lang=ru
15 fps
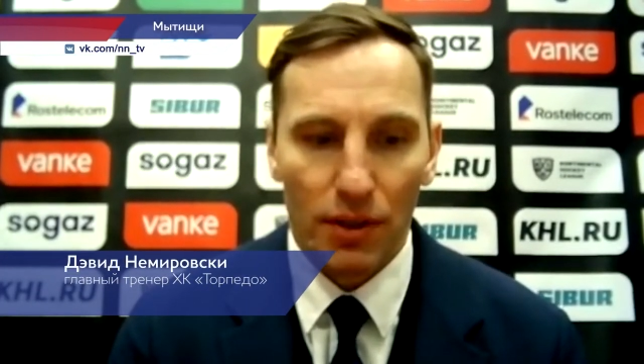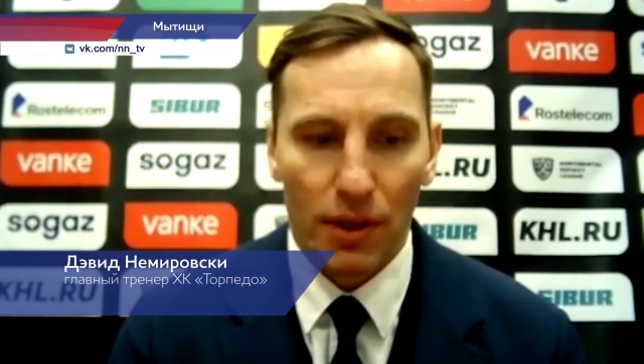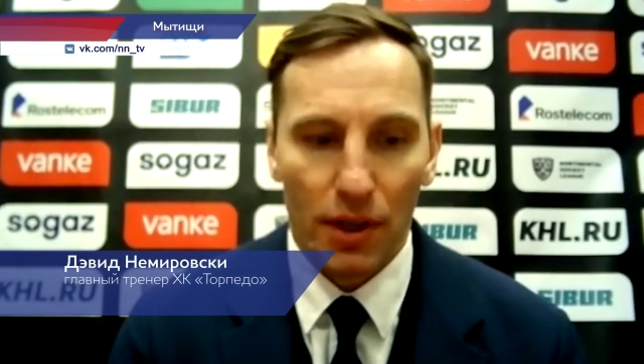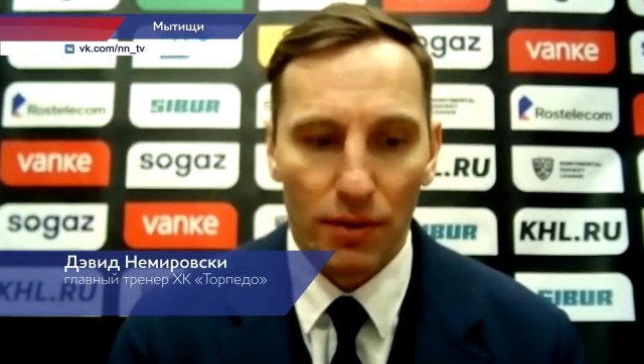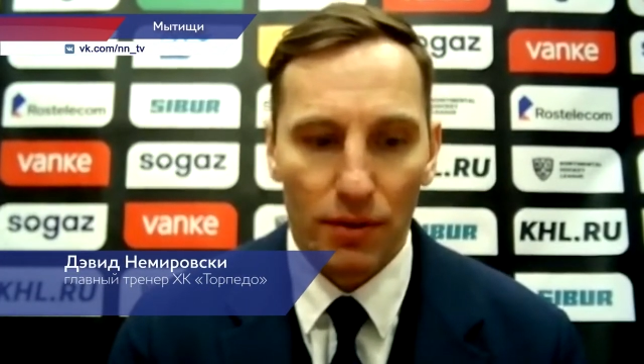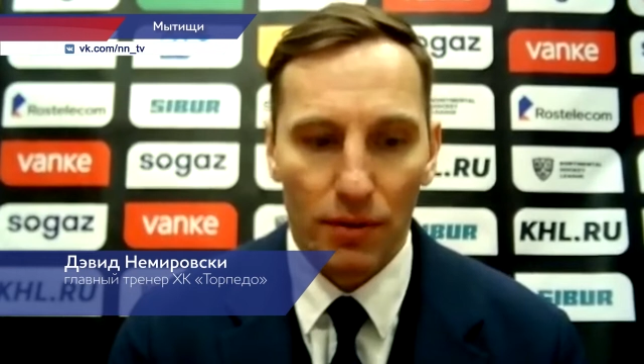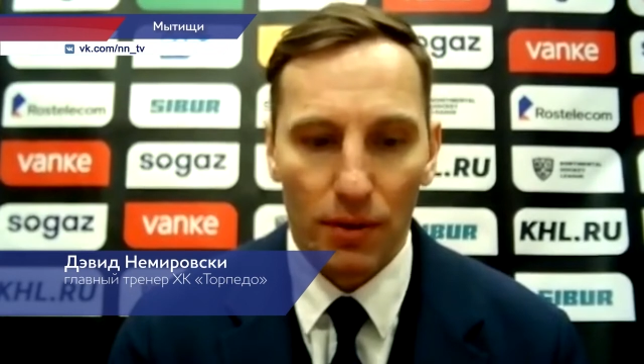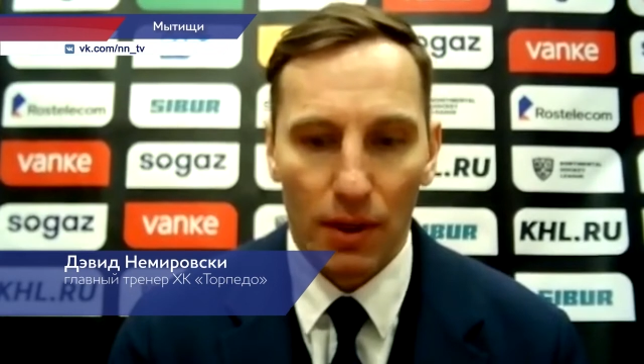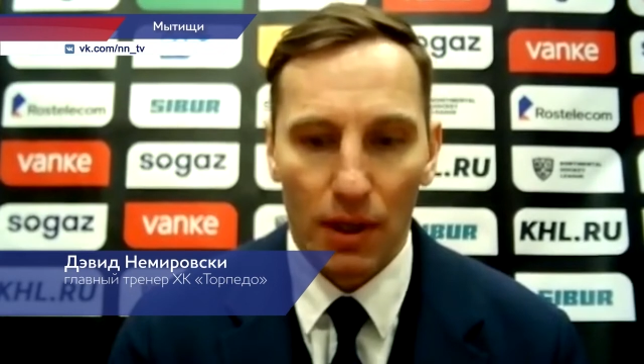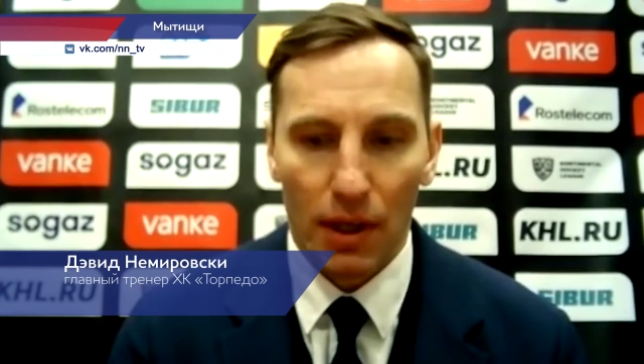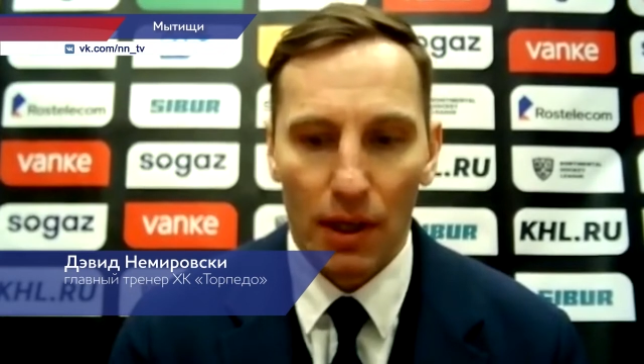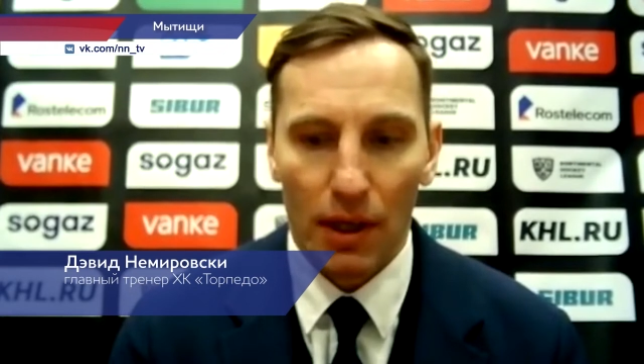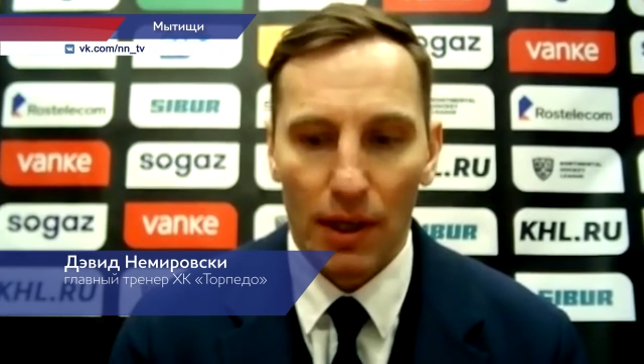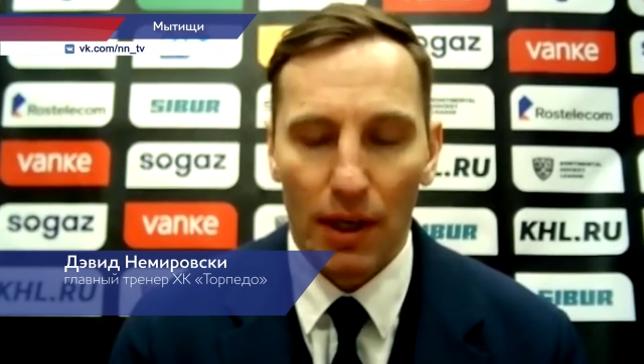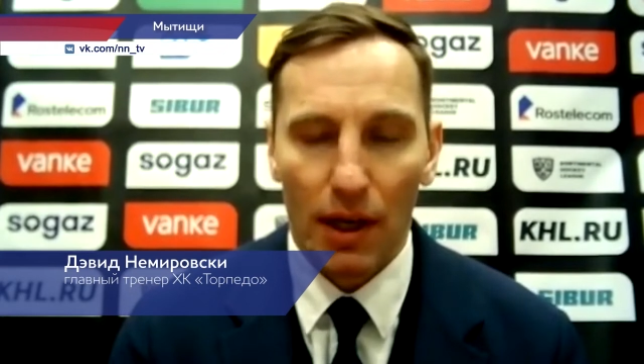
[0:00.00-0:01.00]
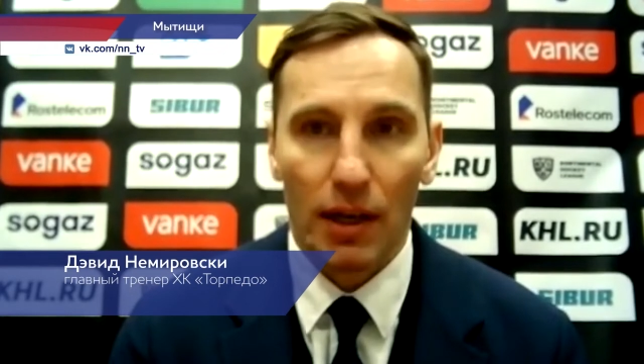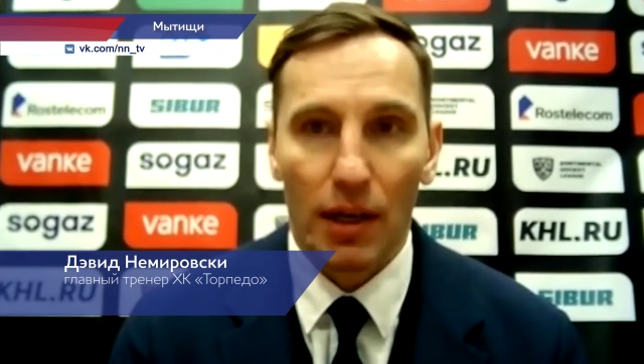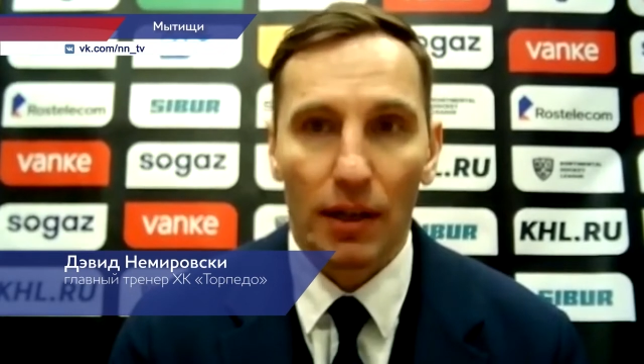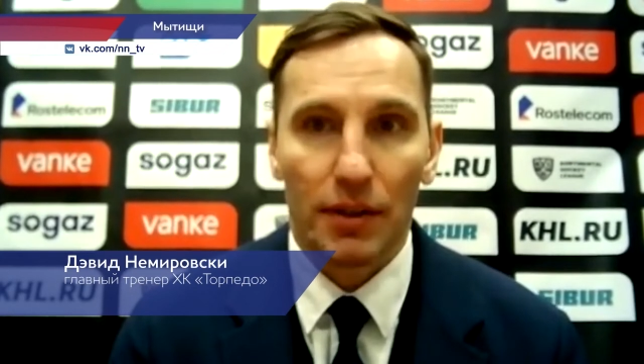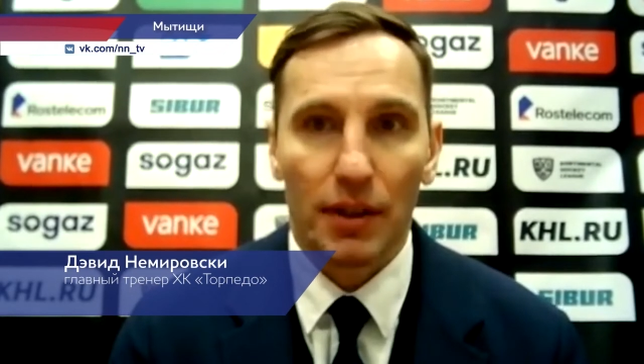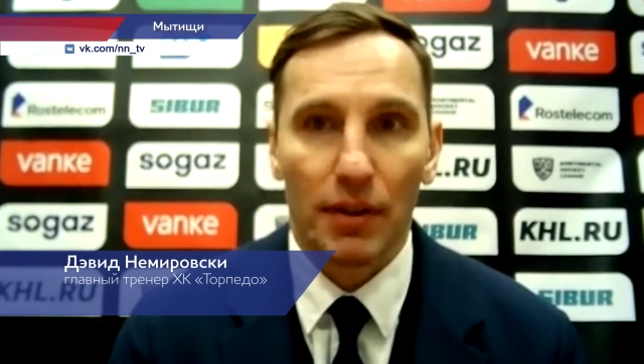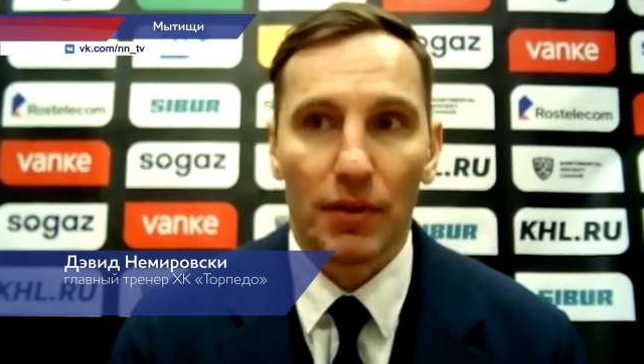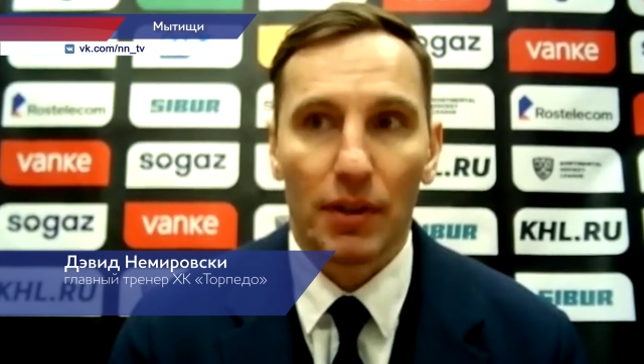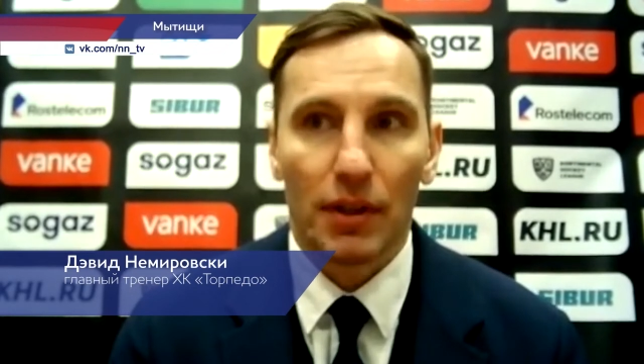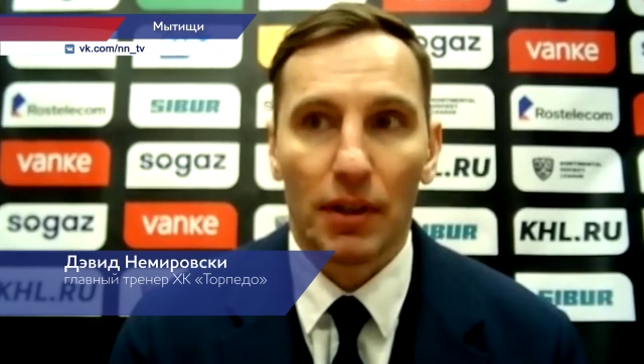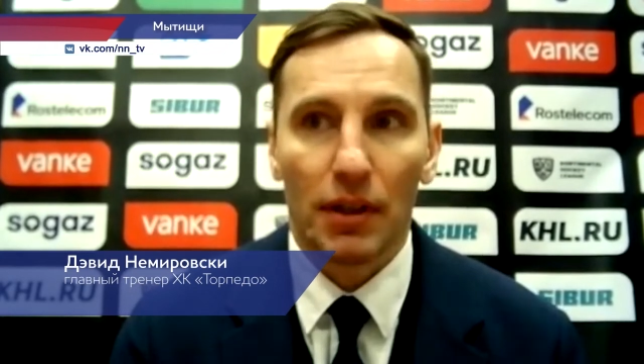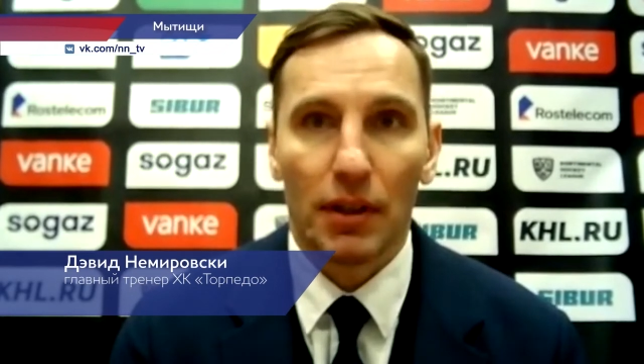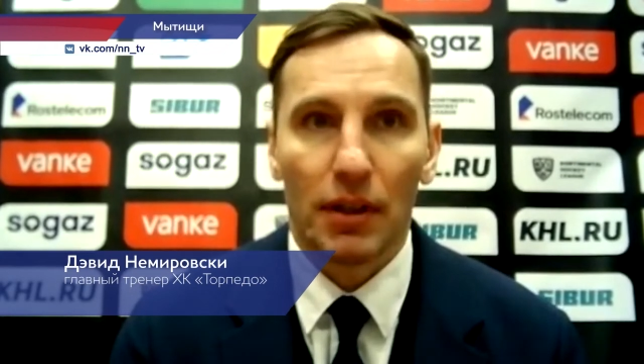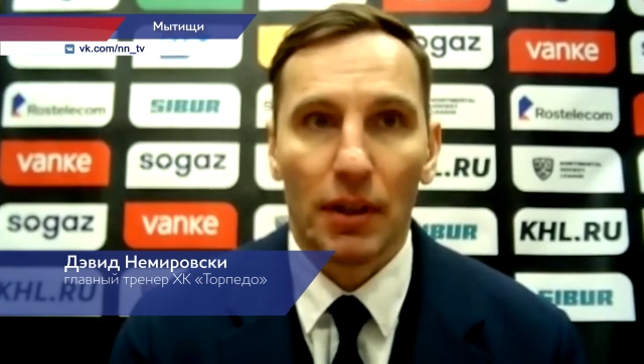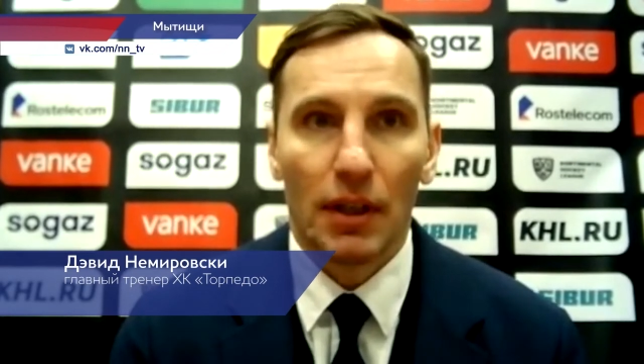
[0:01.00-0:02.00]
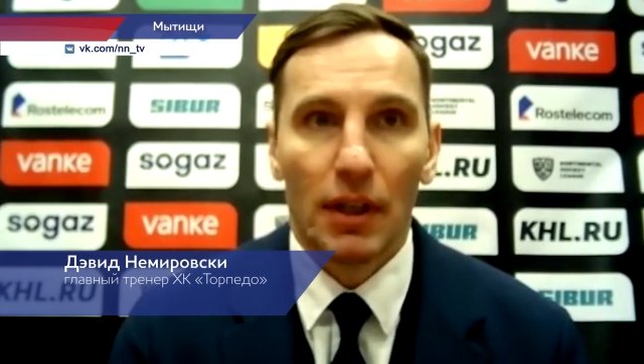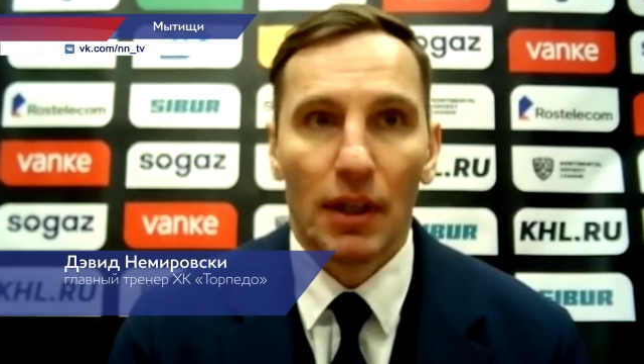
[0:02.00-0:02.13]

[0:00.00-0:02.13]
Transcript: сразу а, играли активно,